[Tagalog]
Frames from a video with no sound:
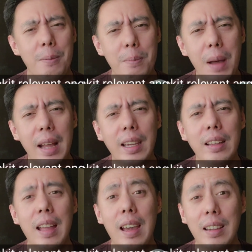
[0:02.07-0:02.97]

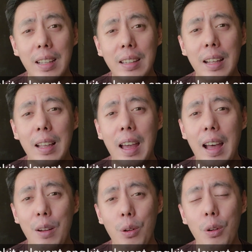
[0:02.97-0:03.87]
bakit agree talaga
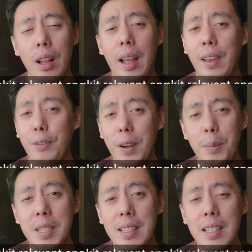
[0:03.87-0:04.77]
ako kay
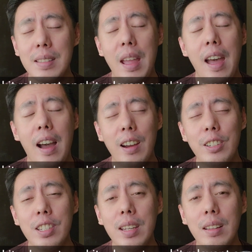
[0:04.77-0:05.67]
pharmacist
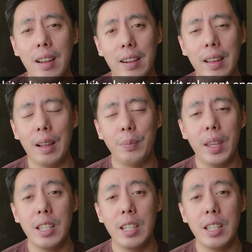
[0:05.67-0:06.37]
Archie Larga,